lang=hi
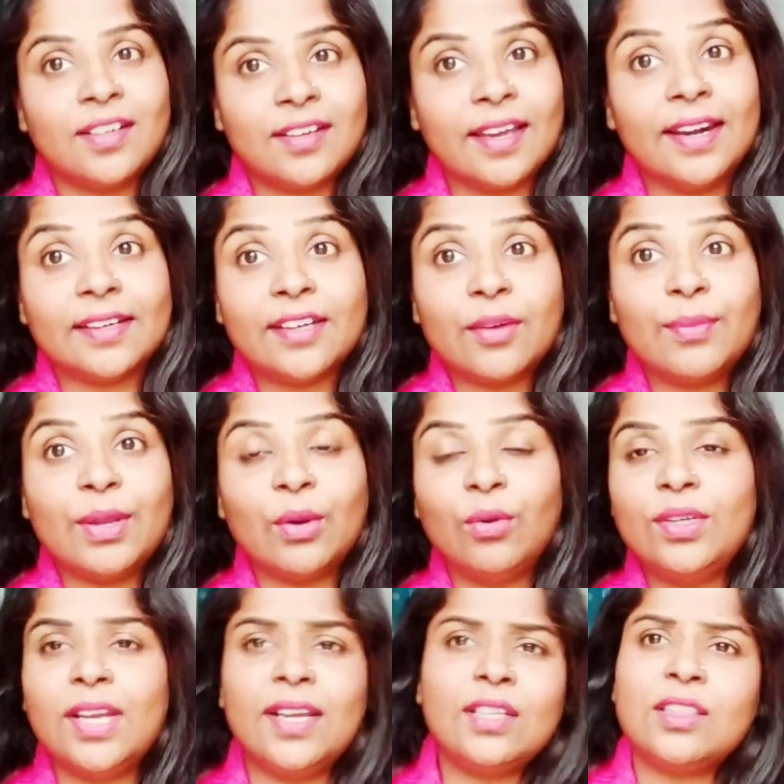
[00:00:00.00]
करेक्टर में हो
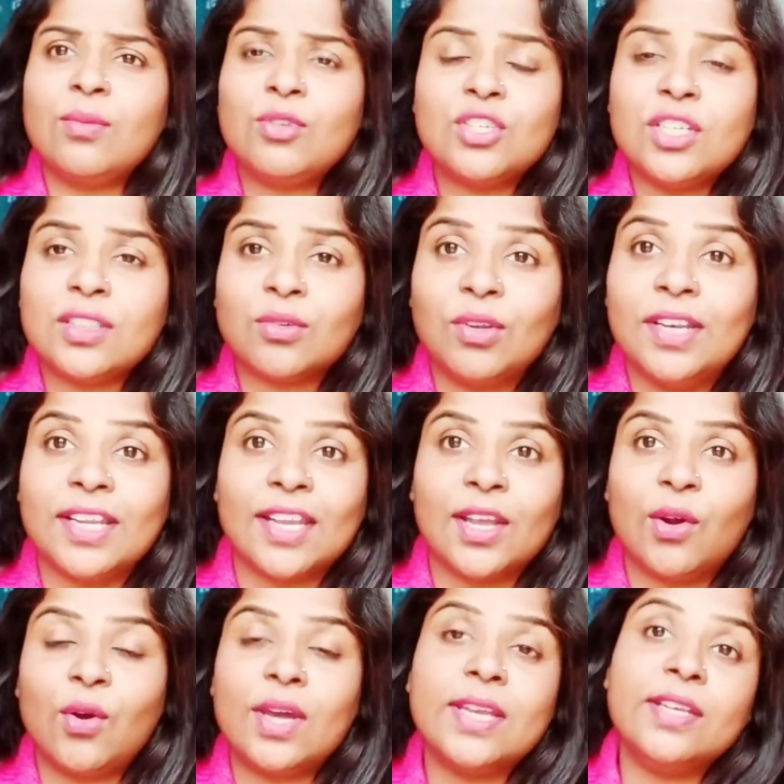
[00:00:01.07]
या किसी भी चीज़ को लेके
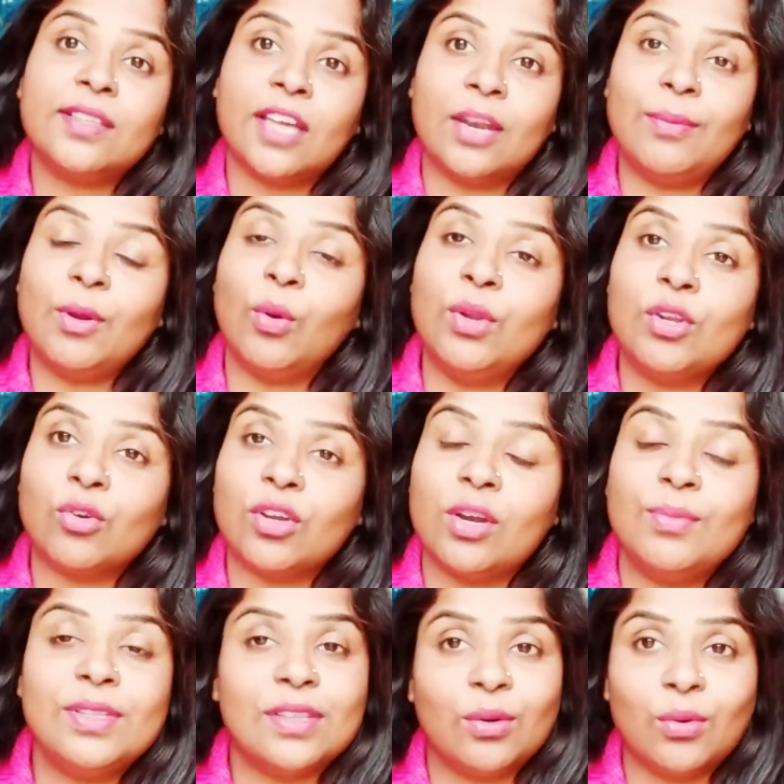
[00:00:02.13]
हो हर इंसान में कोई ना कोई
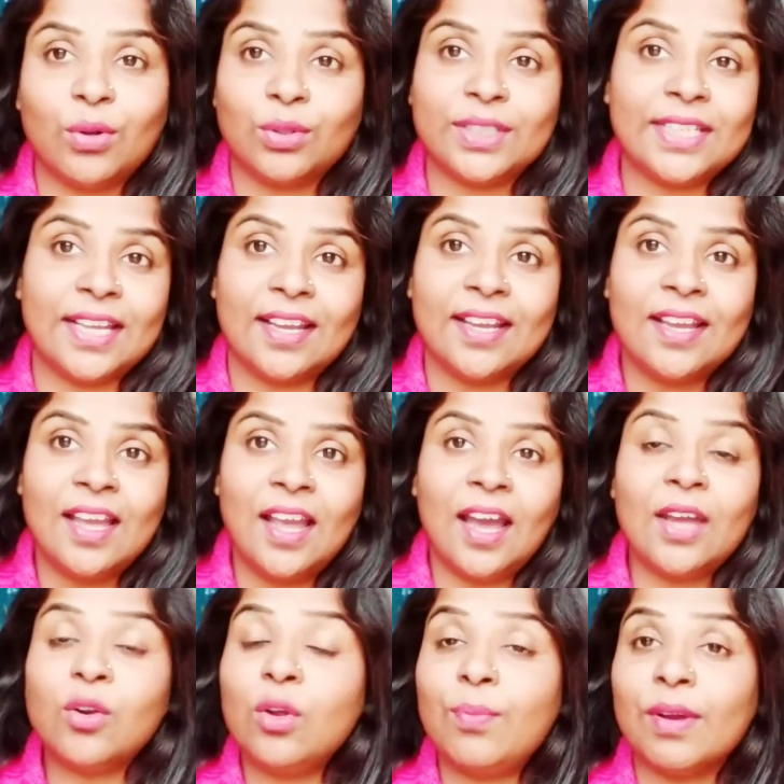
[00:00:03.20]
कमी ज़रूर होती है
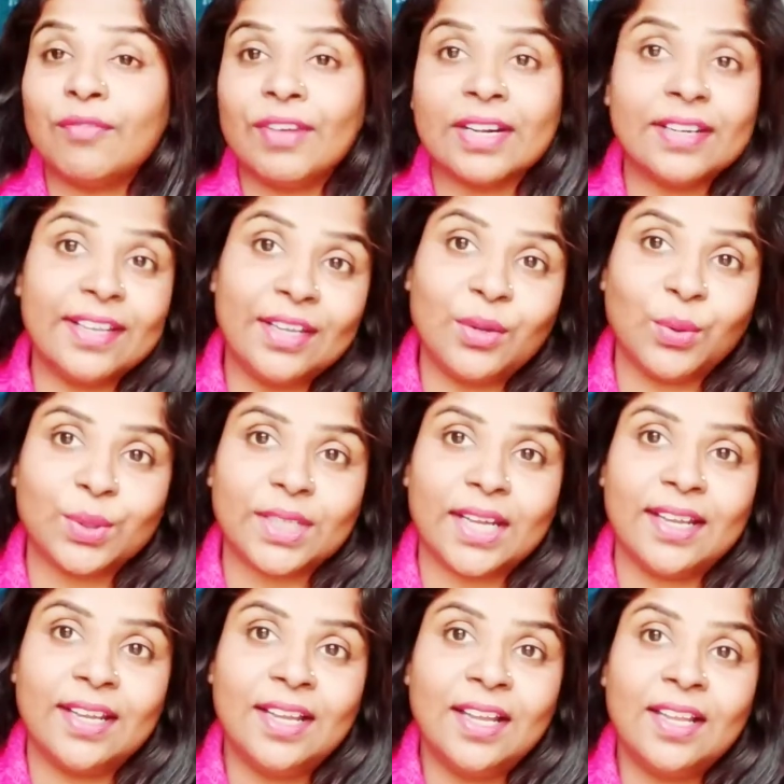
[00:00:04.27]
हर कोई परफेक्ट नहीं होता
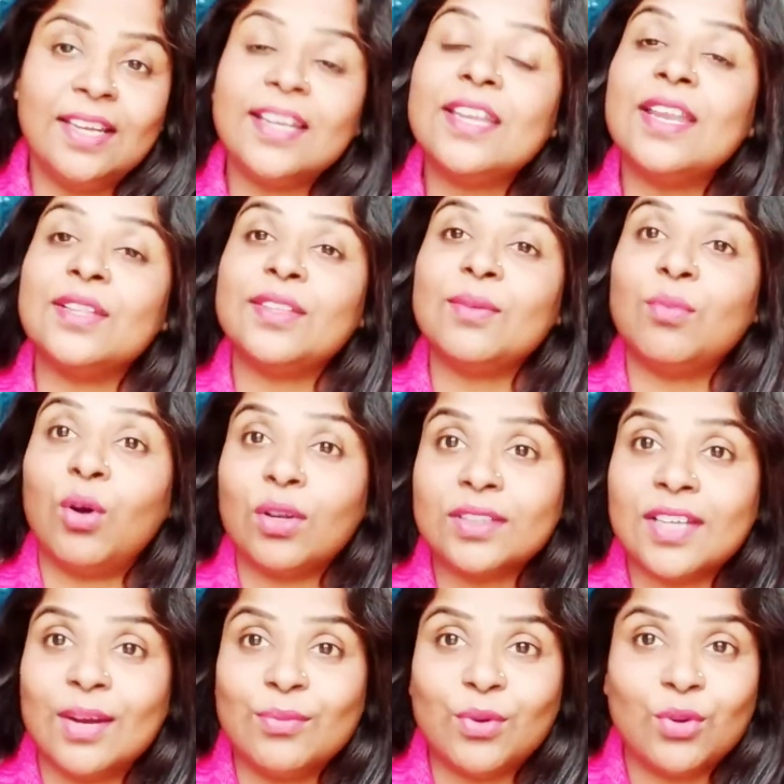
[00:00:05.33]
है लेकिन ऐसे बहुत
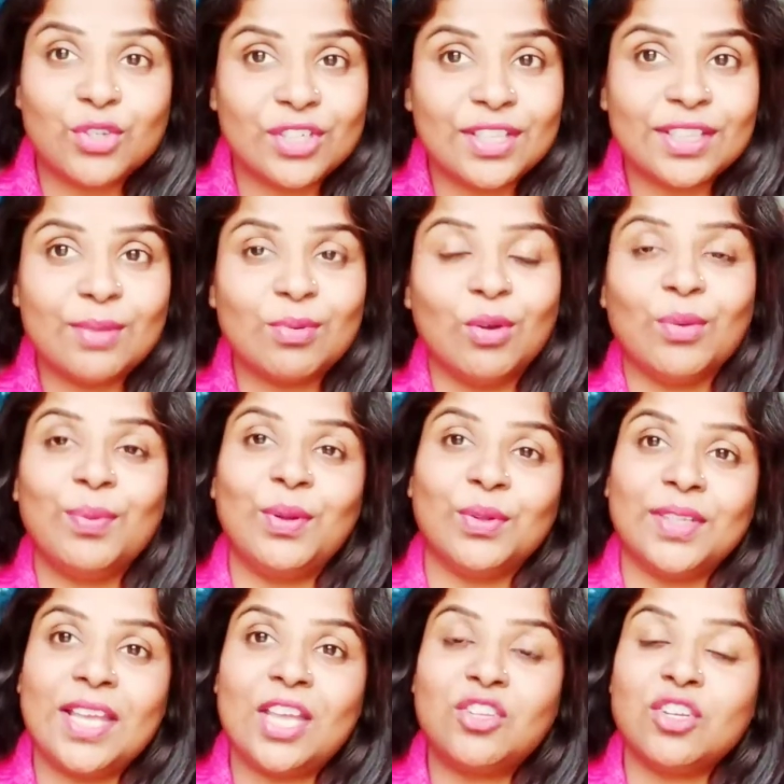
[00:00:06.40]
कम खुश नसीब लोग भी
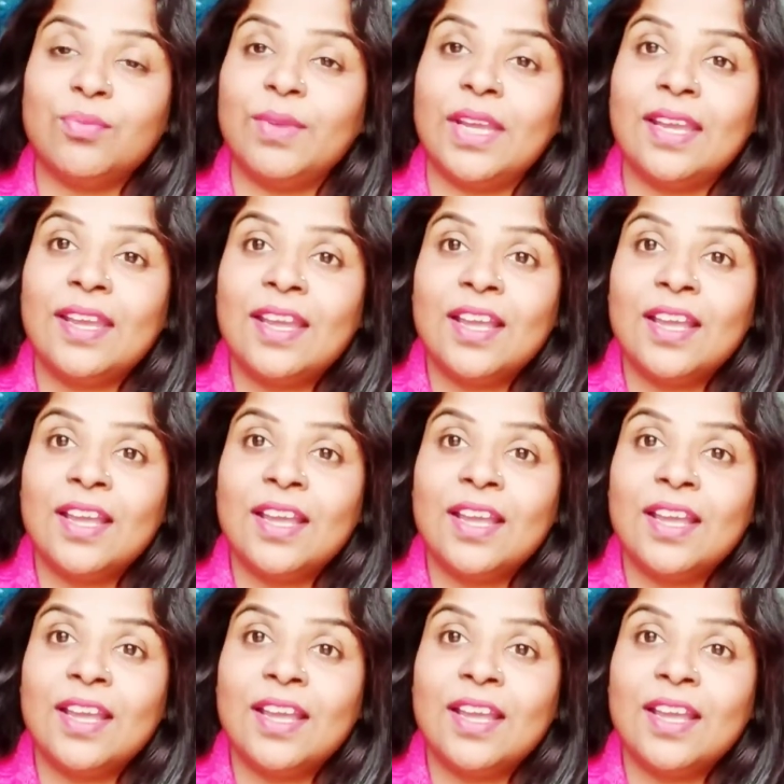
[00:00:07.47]
होते हैं जिनमें